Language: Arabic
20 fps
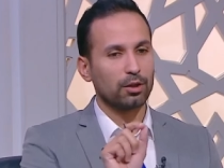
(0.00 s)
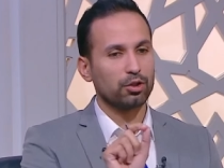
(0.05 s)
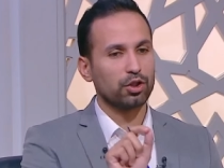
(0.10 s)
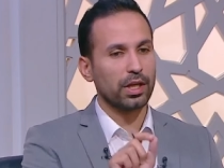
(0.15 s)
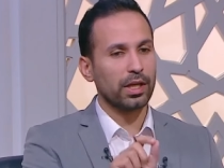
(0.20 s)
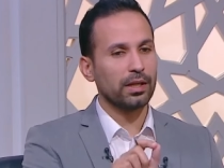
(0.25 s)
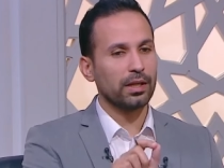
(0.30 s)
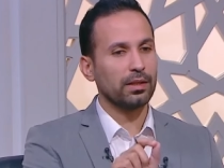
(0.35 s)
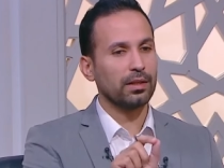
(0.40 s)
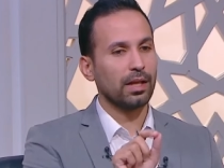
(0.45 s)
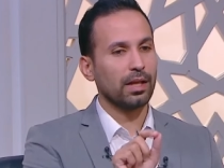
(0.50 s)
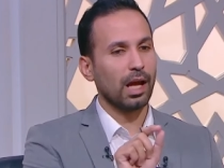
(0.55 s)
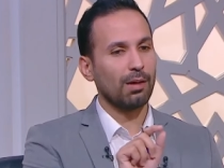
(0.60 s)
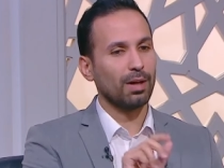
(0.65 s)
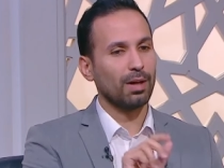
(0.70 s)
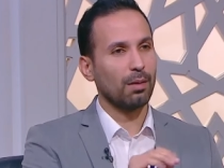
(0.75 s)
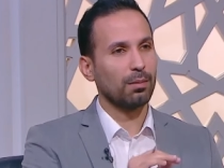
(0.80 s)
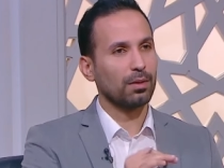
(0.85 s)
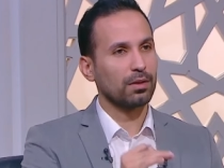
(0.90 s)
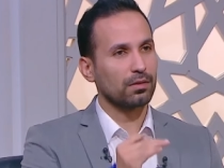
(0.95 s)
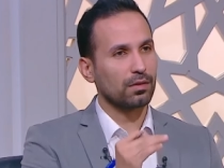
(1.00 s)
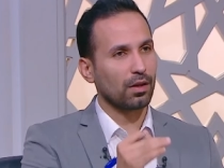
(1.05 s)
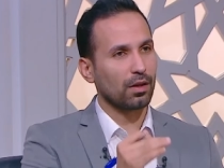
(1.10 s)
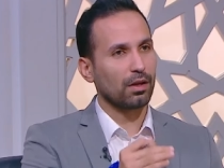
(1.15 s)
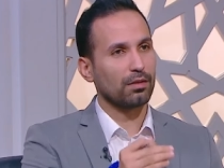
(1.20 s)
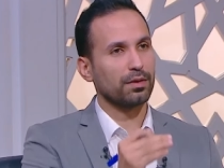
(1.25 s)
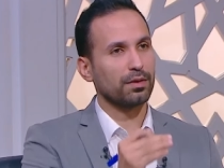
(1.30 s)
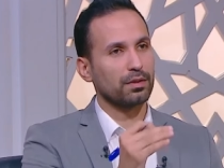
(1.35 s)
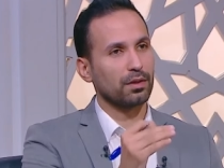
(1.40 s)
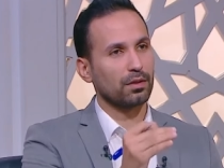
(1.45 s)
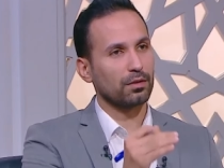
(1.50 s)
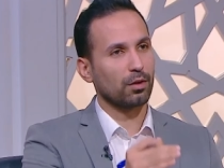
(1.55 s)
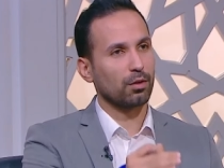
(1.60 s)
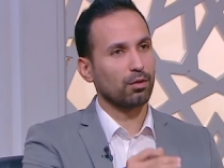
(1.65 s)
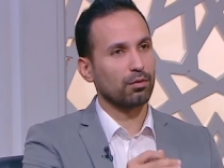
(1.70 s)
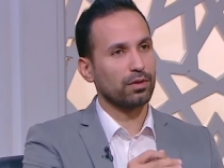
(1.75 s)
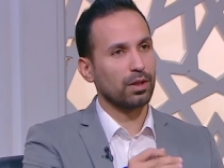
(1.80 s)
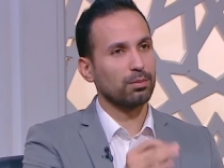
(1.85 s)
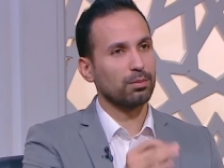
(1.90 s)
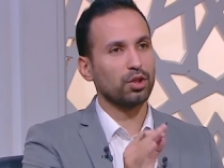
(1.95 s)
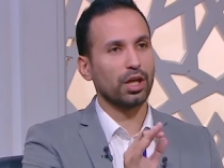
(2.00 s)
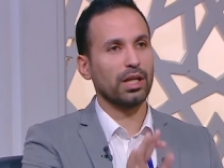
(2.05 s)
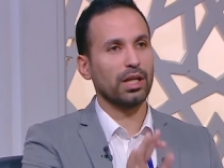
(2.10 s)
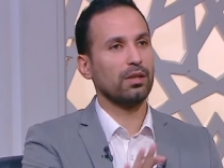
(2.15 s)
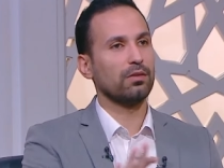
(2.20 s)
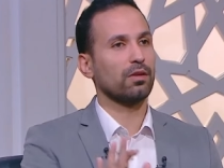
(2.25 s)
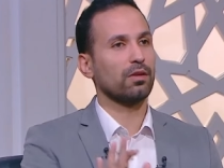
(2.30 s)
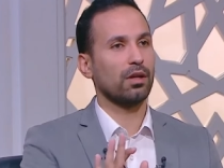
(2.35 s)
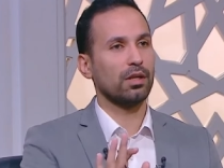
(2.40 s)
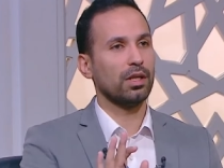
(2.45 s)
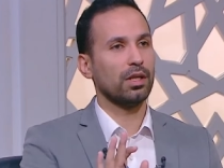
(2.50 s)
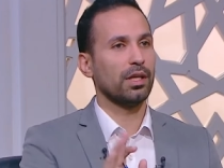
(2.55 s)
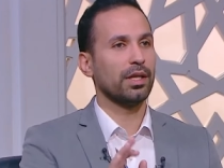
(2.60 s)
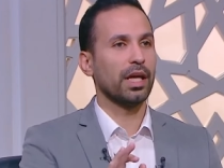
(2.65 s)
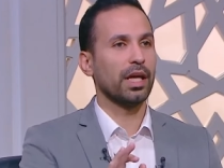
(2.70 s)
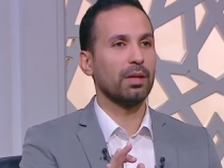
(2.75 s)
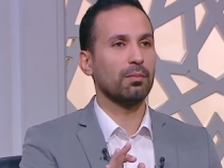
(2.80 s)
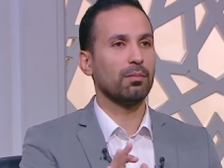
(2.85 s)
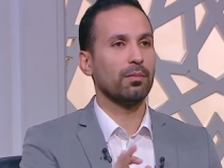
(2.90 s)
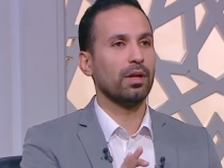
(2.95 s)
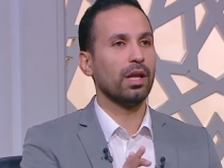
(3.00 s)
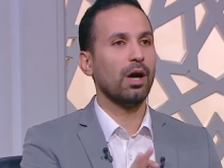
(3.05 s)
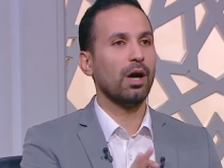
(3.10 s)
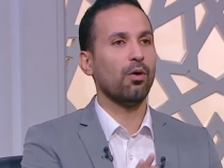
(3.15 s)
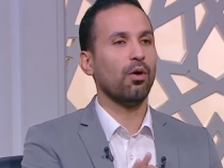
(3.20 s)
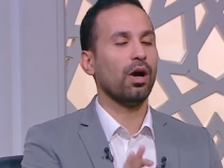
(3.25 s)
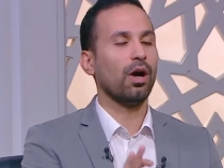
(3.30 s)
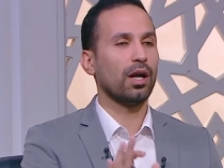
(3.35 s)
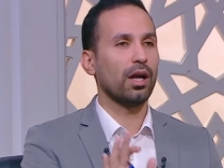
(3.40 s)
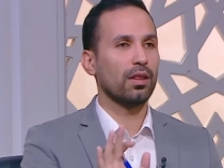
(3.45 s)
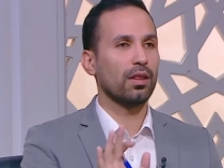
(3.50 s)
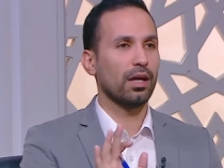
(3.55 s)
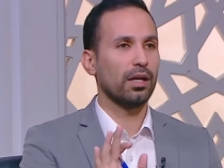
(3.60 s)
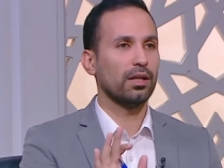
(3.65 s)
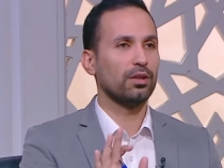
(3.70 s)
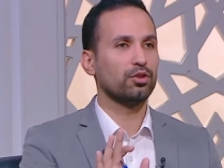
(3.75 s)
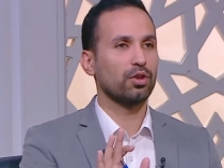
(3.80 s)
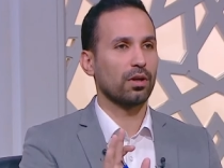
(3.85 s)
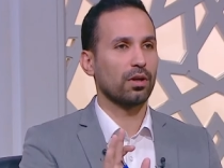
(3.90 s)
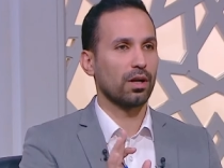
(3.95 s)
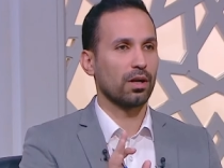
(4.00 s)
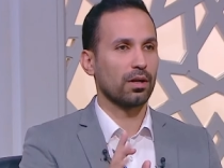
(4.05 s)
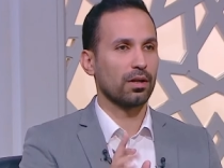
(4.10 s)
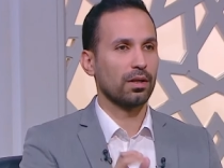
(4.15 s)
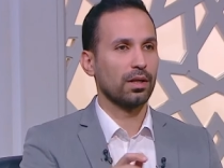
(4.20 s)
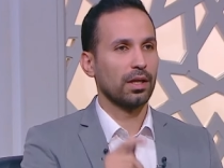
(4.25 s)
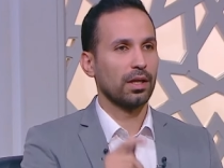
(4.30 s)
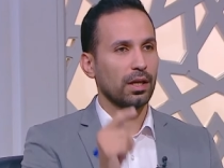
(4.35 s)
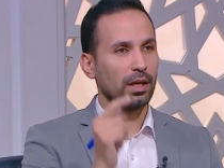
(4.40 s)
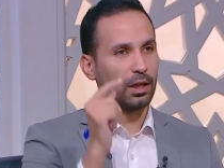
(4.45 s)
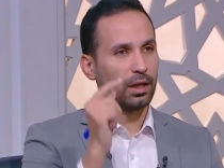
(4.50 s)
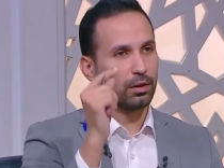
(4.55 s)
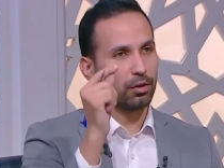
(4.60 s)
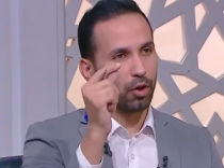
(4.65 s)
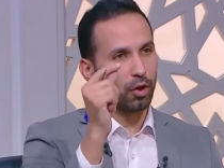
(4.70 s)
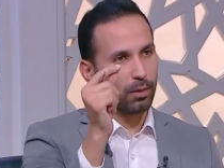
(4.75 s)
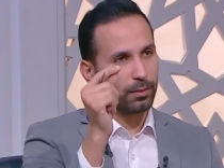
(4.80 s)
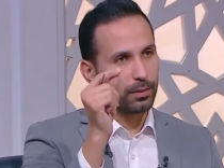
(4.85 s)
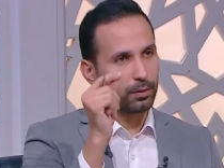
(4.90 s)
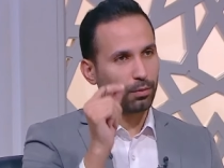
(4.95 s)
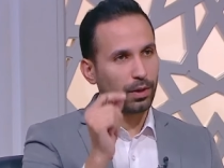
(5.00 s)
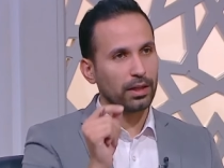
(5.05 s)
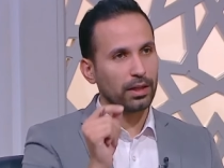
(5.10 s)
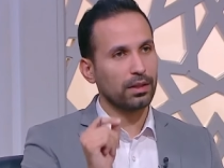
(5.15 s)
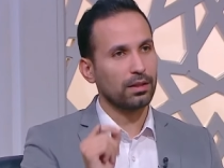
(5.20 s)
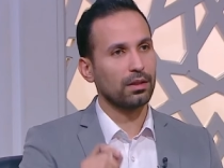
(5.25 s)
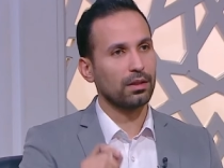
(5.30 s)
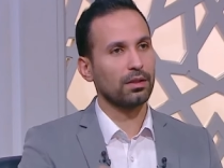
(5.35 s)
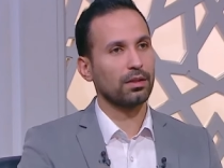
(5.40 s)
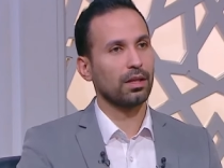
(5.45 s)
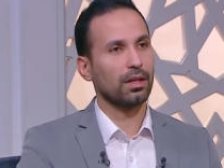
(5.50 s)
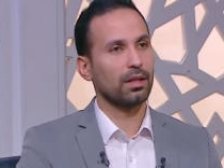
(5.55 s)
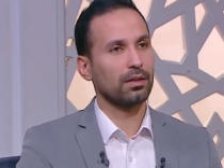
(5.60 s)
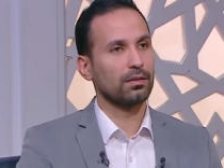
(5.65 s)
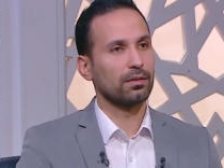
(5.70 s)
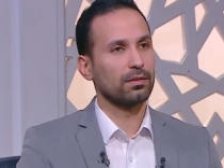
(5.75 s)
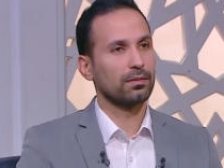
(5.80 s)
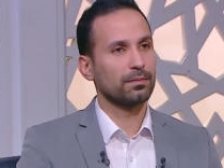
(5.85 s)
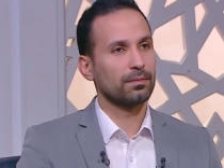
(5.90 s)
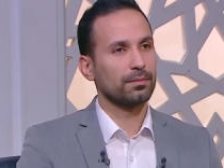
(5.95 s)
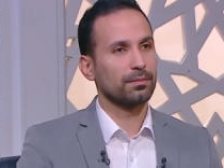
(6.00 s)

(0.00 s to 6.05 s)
علشان ابقى بتصرف التصرف ده بشكل صحيح يعني لا اؤخذ عليه شرعا نعم. ايه الضوابط 1 2 3